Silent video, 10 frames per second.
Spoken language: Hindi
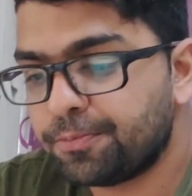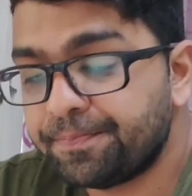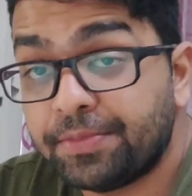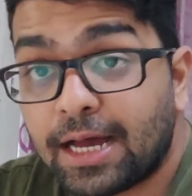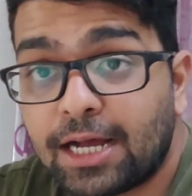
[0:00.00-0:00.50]

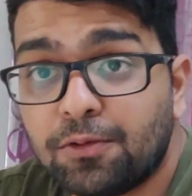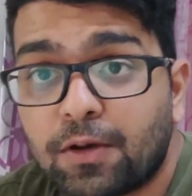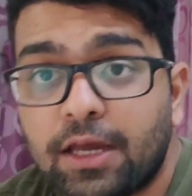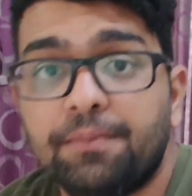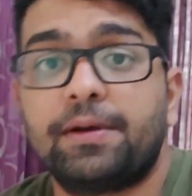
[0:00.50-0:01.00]
सो so,
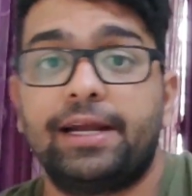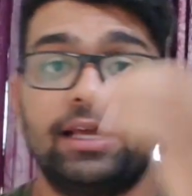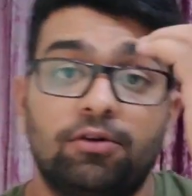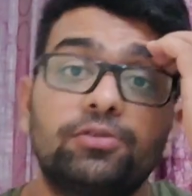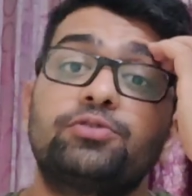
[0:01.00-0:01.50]
नहा धो के
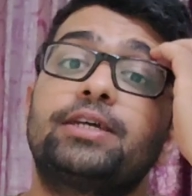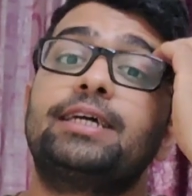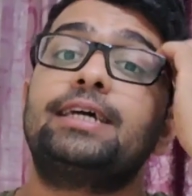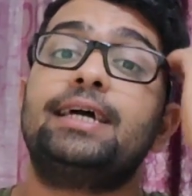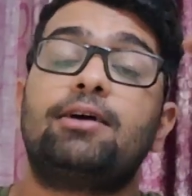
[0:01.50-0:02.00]
हम रेडी हो
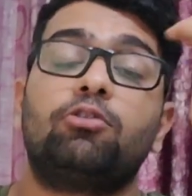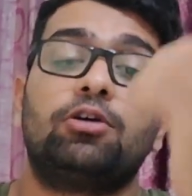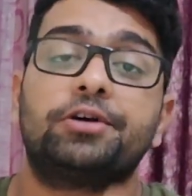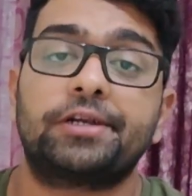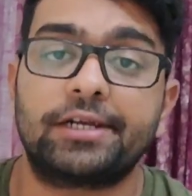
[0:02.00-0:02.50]
चुके हैं
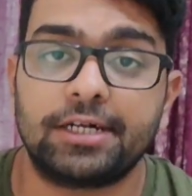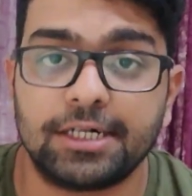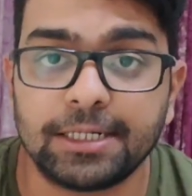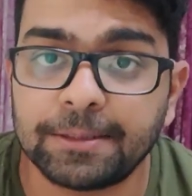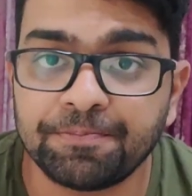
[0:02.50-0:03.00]
और
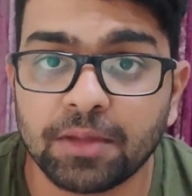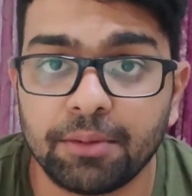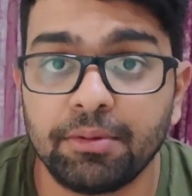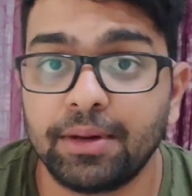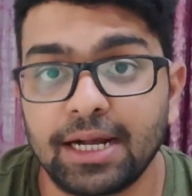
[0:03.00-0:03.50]

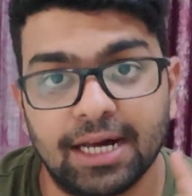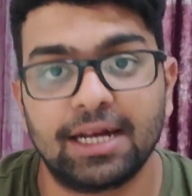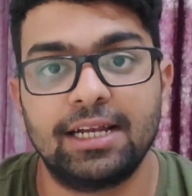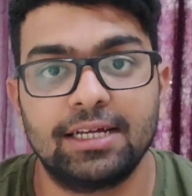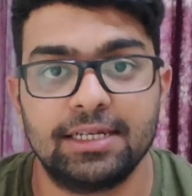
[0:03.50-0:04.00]
अभी मैं
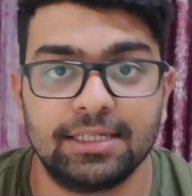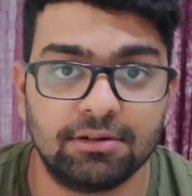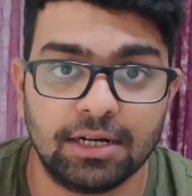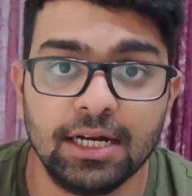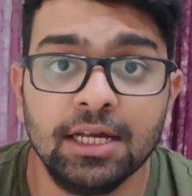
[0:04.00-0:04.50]
खाना खाने के
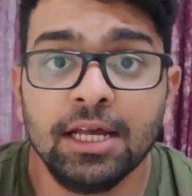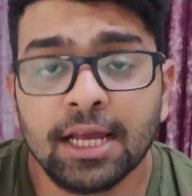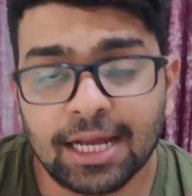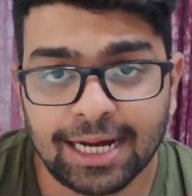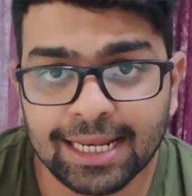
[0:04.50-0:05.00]
लिए जाऊँगा
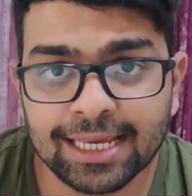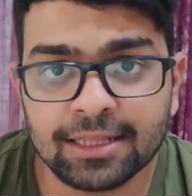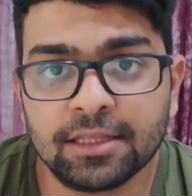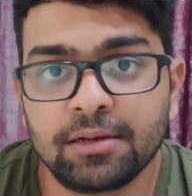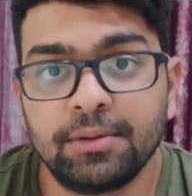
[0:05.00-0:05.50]

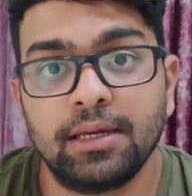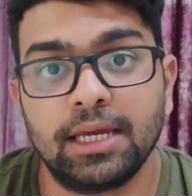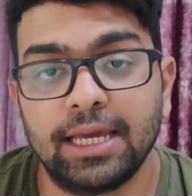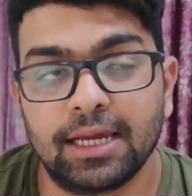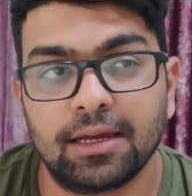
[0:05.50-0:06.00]
खाने के अंदर
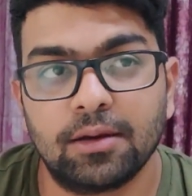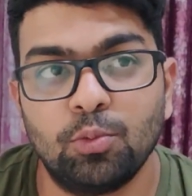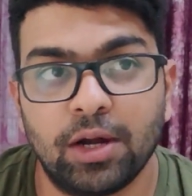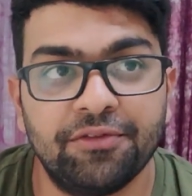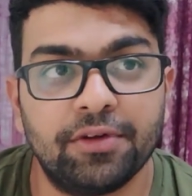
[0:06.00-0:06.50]
मैं
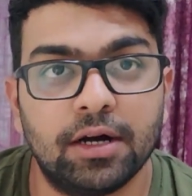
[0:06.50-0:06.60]
एक